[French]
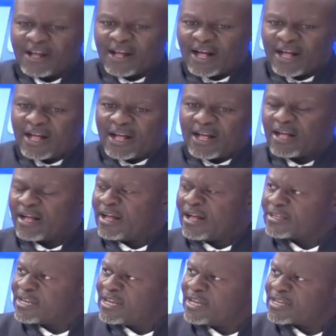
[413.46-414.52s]
à,
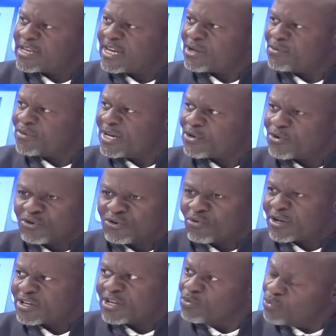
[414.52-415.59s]
ces, négociations, je crois
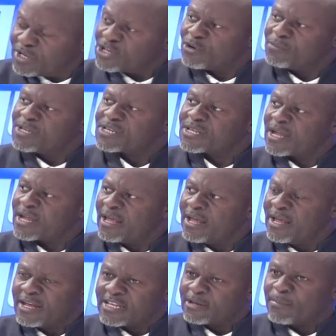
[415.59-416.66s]
que c'est nous qui sommes distraits,
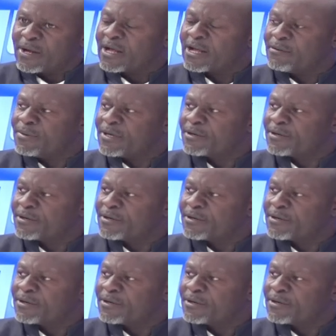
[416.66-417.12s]
c'est pas Kagame.